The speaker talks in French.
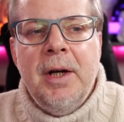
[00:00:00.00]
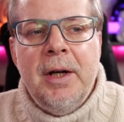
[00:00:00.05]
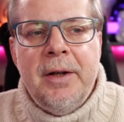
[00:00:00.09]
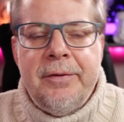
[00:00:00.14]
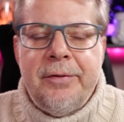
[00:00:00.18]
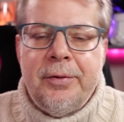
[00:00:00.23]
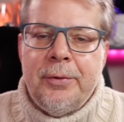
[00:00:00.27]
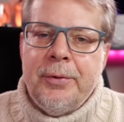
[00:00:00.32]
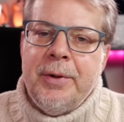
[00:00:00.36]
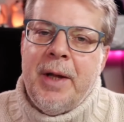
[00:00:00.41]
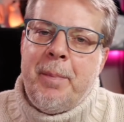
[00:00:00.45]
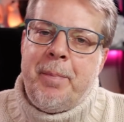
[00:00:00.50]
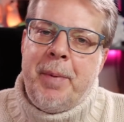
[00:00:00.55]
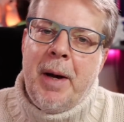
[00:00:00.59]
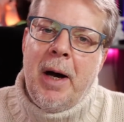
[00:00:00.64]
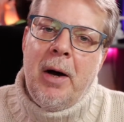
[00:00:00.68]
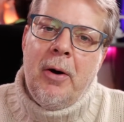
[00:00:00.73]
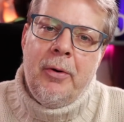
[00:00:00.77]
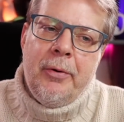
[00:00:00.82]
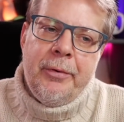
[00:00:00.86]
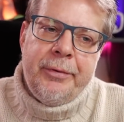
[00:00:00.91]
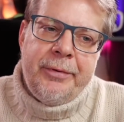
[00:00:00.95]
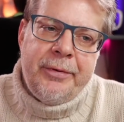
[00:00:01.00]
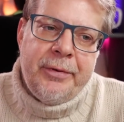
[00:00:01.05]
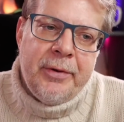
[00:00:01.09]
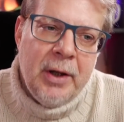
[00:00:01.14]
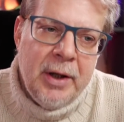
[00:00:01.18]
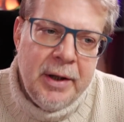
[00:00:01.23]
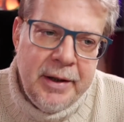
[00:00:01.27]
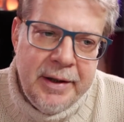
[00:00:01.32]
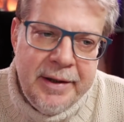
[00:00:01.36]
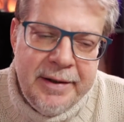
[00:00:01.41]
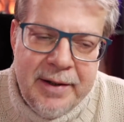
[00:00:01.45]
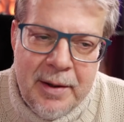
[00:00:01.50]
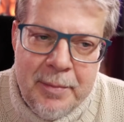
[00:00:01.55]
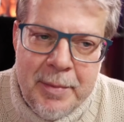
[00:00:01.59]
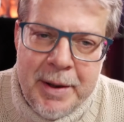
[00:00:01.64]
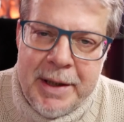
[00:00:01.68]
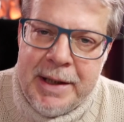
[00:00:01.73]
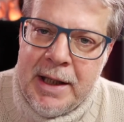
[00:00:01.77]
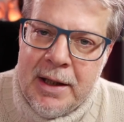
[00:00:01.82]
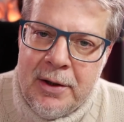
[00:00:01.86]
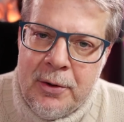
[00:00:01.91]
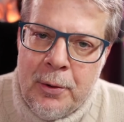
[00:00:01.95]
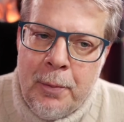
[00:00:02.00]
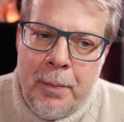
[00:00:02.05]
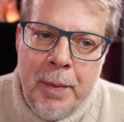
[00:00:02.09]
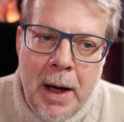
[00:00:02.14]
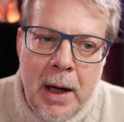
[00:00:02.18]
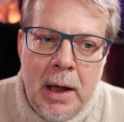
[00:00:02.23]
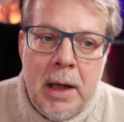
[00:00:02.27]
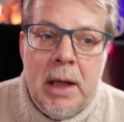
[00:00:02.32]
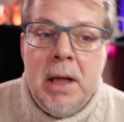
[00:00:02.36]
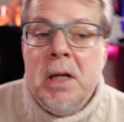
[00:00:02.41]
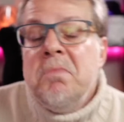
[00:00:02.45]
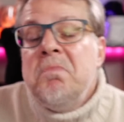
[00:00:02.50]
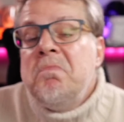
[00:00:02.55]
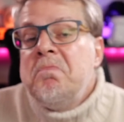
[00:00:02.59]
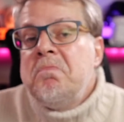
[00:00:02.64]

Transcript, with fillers: son apparence et sa manière de parler